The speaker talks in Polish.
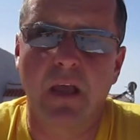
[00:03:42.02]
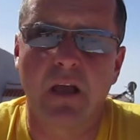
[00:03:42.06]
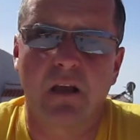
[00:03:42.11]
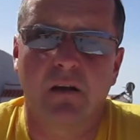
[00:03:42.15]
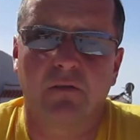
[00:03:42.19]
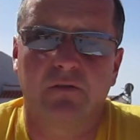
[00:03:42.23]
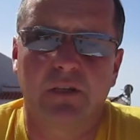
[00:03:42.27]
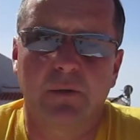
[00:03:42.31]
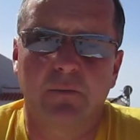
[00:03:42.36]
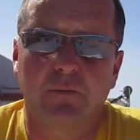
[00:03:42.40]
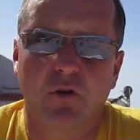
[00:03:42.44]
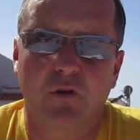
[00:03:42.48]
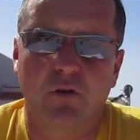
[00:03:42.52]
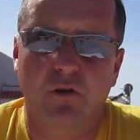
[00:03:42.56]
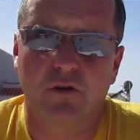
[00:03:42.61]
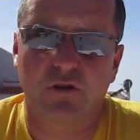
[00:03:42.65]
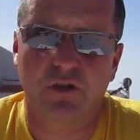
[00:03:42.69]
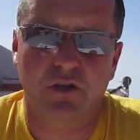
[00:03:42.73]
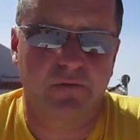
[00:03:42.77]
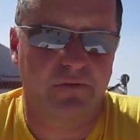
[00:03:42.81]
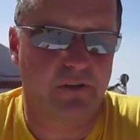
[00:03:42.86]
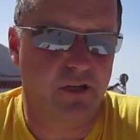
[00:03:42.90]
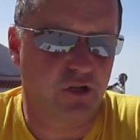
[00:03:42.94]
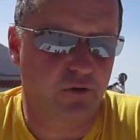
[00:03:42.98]
w tym
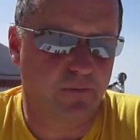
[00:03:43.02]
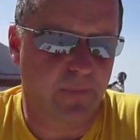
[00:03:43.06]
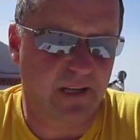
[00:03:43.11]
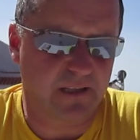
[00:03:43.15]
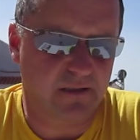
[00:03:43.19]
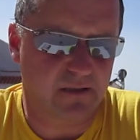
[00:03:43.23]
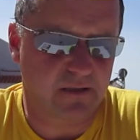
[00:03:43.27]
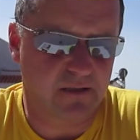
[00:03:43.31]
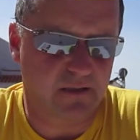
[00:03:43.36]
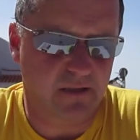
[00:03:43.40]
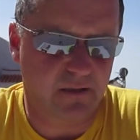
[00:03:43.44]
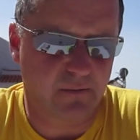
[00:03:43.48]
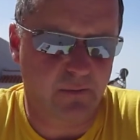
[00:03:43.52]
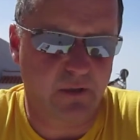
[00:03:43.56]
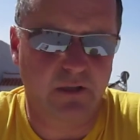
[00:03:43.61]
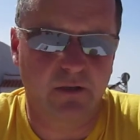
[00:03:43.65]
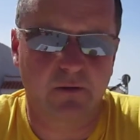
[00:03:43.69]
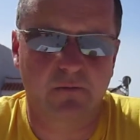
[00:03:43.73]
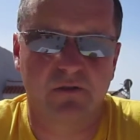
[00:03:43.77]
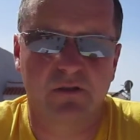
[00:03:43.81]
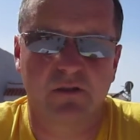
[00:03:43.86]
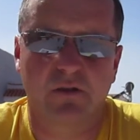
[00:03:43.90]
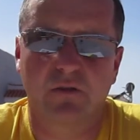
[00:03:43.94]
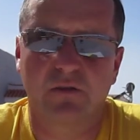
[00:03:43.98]
kokosie, w tej szmatce
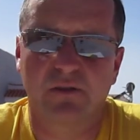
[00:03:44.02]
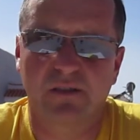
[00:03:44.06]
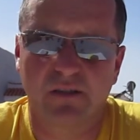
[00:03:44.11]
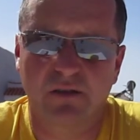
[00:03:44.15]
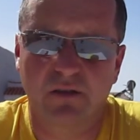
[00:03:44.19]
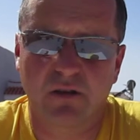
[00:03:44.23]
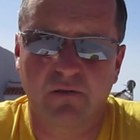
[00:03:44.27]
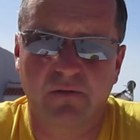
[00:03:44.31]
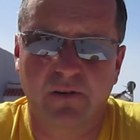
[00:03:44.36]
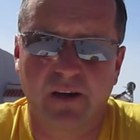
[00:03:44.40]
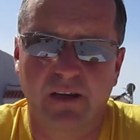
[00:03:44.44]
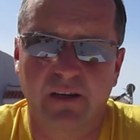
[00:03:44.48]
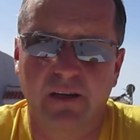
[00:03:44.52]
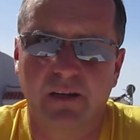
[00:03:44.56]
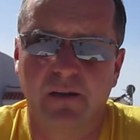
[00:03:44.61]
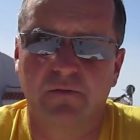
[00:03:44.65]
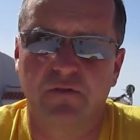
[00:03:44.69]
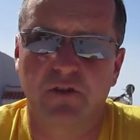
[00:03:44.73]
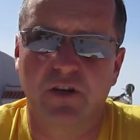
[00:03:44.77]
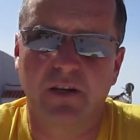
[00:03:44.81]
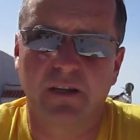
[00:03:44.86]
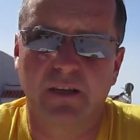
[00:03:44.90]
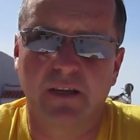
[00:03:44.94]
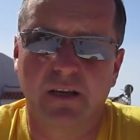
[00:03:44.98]
będą skoncentrowane
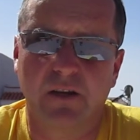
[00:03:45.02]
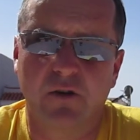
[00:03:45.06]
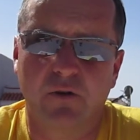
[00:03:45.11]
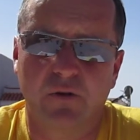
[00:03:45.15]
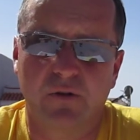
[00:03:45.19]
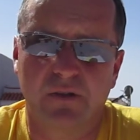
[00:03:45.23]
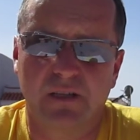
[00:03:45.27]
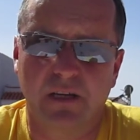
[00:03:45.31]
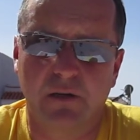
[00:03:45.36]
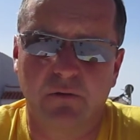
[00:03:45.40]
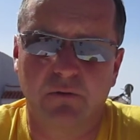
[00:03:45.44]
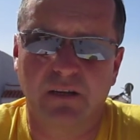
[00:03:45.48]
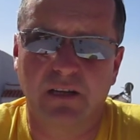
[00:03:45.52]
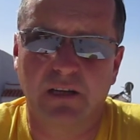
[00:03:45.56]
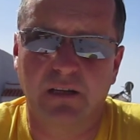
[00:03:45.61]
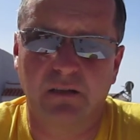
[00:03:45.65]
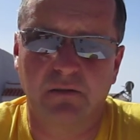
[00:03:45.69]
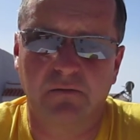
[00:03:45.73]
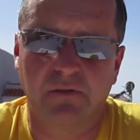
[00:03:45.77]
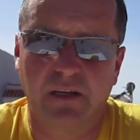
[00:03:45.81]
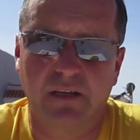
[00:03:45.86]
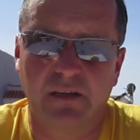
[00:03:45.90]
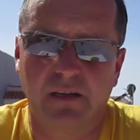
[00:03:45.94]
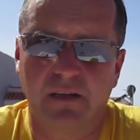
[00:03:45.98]
wszelkiego rodzaju
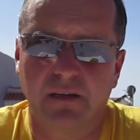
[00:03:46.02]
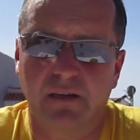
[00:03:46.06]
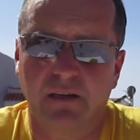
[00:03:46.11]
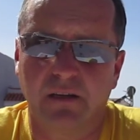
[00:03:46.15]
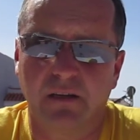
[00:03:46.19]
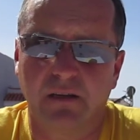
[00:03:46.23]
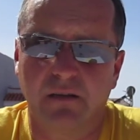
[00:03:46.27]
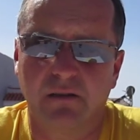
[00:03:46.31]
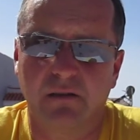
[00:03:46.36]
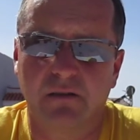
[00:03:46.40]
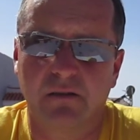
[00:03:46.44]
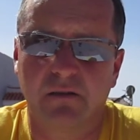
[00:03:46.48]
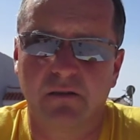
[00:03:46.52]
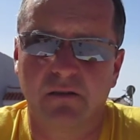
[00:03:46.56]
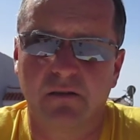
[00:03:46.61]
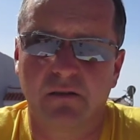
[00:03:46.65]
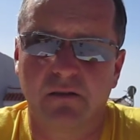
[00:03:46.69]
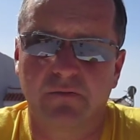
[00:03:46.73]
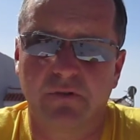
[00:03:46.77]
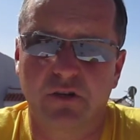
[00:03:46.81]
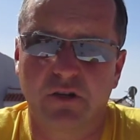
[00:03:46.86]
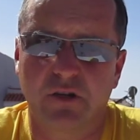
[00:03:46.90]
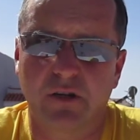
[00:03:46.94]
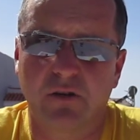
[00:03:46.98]
negatywne energie y, z
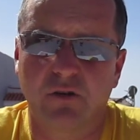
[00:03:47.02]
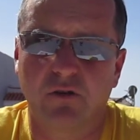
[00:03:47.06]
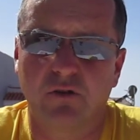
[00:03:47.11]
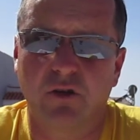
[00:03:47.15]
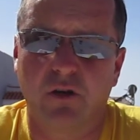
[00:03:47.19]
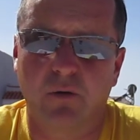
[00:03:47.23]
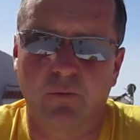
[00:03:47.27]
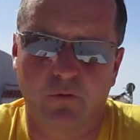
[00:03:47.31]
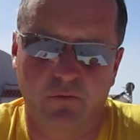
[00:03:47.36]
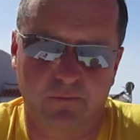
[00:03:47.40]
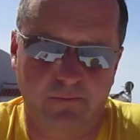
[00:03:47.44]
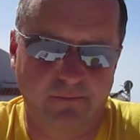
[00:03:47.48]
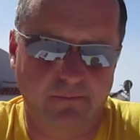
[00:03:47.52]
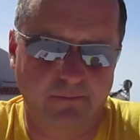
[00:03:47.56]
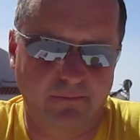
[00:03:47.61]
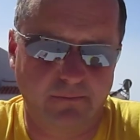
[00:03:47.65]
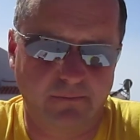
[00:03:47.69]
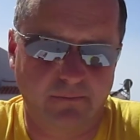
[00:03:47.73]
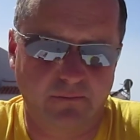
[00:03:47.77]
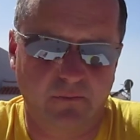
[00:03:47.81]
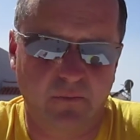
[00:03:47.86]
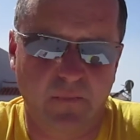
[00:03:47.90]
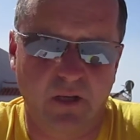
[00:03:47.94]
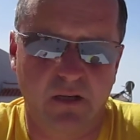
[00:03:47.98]
waszego domu.
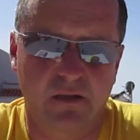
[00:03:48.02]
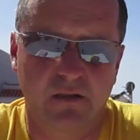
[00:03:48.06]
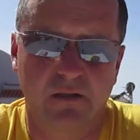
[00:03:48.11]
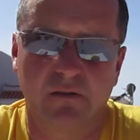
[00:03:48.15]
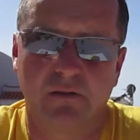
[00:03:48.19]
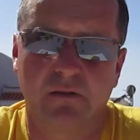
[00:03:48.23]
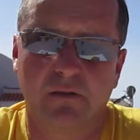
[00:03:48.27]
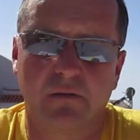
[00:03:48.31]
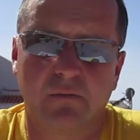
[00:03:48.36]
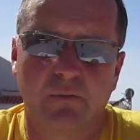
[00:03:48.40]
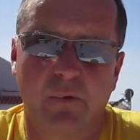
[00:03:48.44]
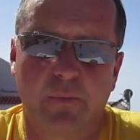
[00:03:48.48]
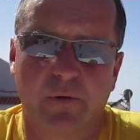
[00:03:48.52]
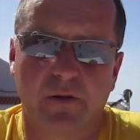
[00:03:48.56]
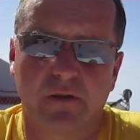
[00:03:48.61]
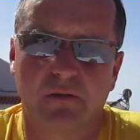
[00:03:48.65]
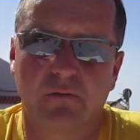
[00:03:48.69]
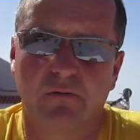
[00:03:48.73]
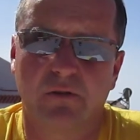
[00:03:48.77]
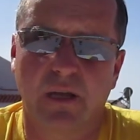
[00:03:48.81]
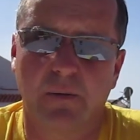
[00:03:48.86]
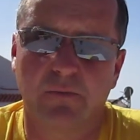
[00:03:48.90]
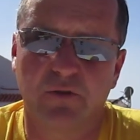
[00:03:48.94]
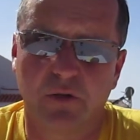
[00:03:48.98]
Y, po
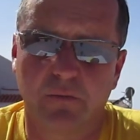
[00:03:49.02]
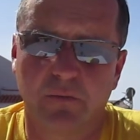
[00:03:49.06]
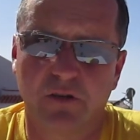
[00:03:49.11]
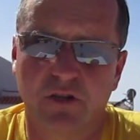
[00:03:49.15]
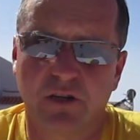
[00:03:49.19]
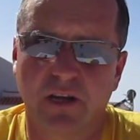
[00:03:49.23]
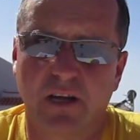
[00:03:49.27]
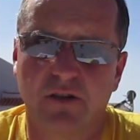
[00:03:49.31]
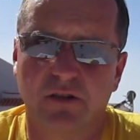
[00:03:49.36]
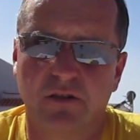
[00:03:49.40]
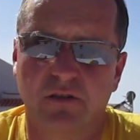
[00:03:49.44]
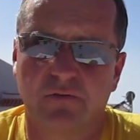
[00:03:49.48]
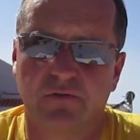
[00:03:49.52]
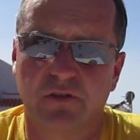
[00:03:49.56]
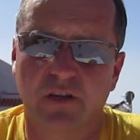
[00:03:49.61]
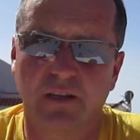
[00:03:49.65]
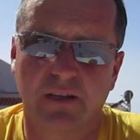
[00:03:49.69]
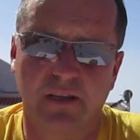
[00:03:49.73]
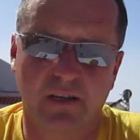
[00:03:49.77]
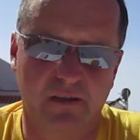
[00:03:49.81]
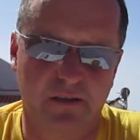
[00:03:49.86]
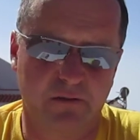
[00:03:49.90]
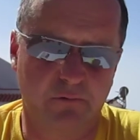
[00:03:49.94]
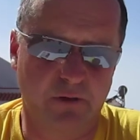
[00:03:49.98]
prostu tam, gdzie mieszkacie,
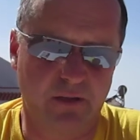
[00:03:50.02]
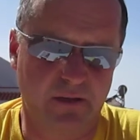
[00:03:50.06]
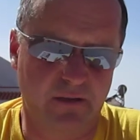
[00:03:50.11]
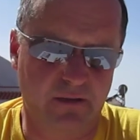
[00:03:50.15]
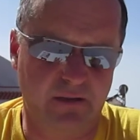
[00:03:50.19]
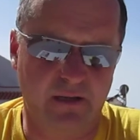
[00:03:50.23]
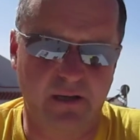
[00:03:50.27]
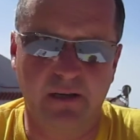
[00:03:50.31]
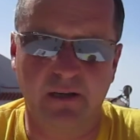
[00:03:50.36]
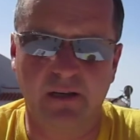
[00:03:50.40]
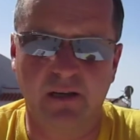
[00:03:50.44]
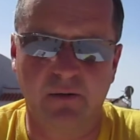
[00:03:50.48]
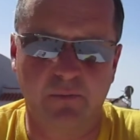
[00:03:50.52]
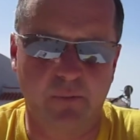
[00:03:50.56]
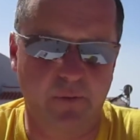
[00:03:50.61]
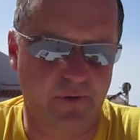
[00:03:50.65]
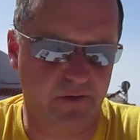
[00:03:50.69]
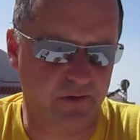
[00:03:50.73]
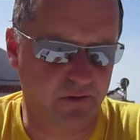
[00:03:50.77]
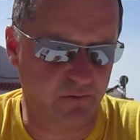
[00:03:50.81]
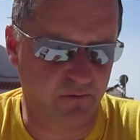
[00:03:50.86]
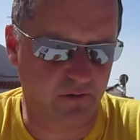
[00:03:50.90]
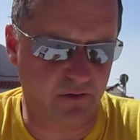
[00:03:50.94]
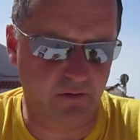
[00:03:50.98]
wszelkie złe energie po
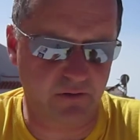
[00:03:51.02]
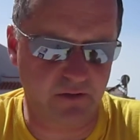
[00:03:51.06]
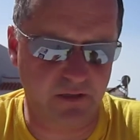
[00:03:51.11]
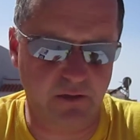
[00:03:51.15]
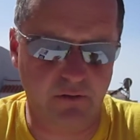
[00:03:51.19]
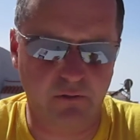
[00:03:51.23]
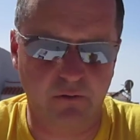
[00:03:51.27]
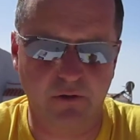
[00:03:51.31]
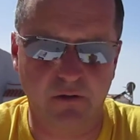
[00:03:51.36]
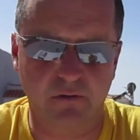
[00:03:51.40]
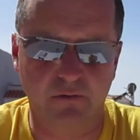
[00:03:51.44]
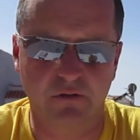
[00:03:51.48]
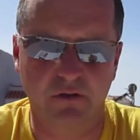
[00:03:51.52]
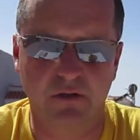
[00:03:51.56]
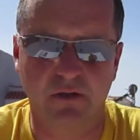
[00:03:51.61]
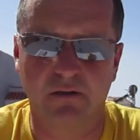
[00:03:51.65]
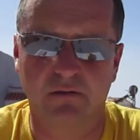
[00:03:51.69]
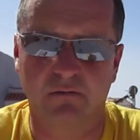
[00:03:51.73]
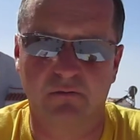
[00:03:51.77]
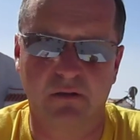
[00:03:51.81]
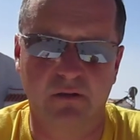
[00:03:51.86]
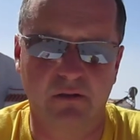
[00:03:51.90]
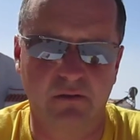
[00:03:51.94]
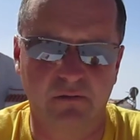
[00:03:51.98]
prostu skoncentrują
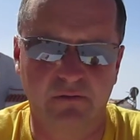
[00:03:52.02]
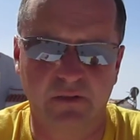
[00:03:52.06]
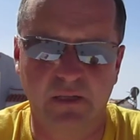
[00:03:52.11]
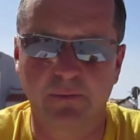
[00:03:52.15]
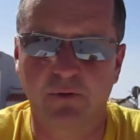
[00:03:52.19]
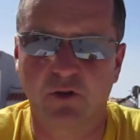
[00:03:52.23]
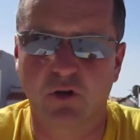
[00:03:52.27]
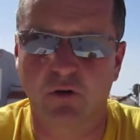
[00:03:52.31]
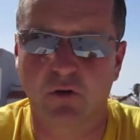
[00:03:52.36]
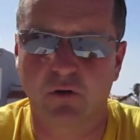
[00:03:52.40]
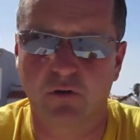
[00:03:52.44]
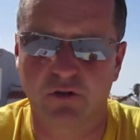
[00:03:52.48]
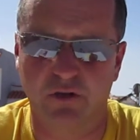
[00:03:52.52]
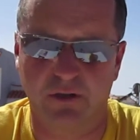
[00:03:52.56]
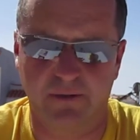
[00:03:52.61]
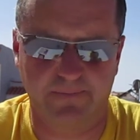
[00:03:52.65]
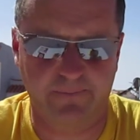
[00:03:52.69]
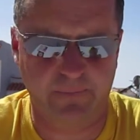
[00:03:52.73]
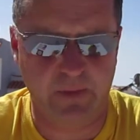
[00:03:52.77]
się y, w tym kokosie.